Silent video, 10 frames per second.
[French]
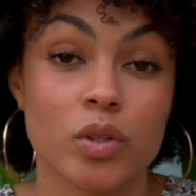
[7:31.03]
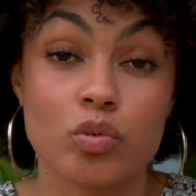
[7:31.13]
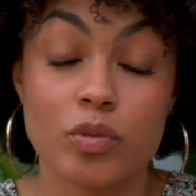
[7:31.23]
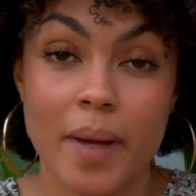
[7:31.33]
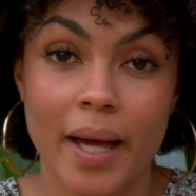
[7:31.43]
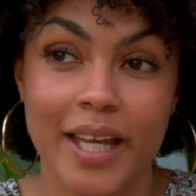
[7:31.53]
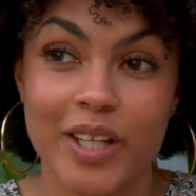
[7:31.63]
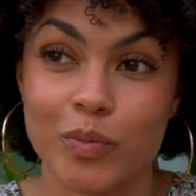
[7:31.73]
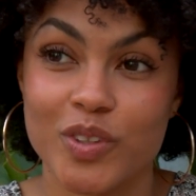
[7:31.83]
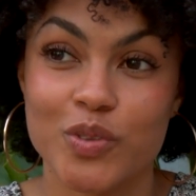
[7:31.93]
on est tous
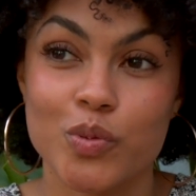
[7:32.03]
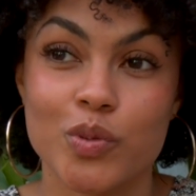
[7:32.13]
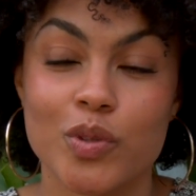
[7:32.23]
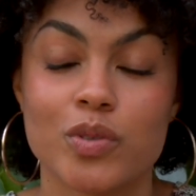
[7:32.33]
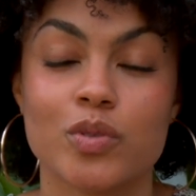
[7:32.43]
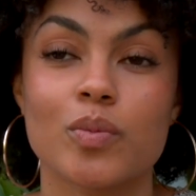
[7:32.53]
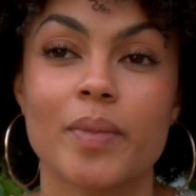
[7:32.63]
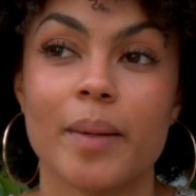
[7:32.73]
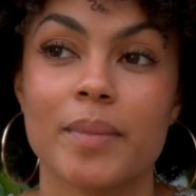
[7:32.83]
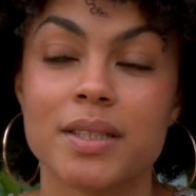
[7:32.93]
pareils, on est tous euh,
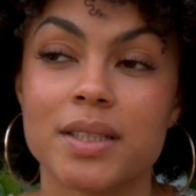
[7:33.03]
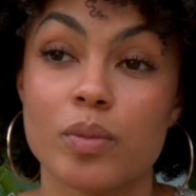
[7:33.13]
super minces.